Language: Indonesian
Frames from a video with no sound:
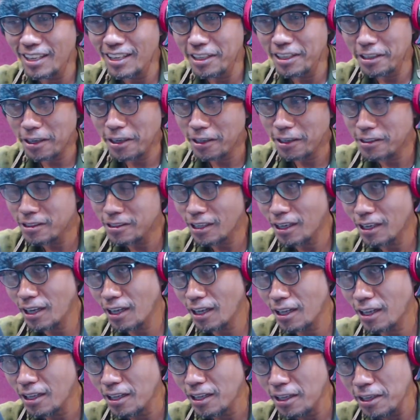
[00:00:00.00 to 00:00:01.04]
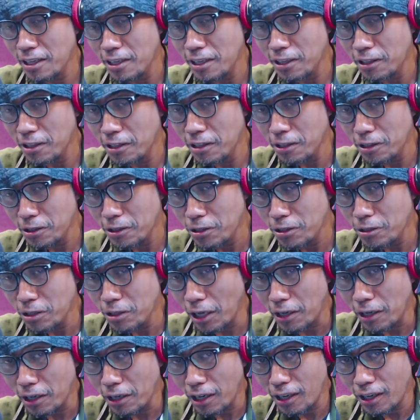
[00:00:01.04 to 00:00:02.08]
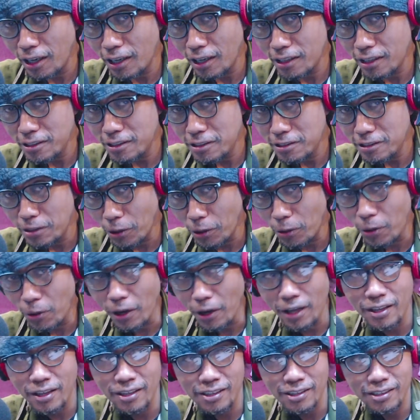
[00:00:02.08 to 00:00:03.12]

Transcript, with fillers: Nah, di sana anak-anak sekolah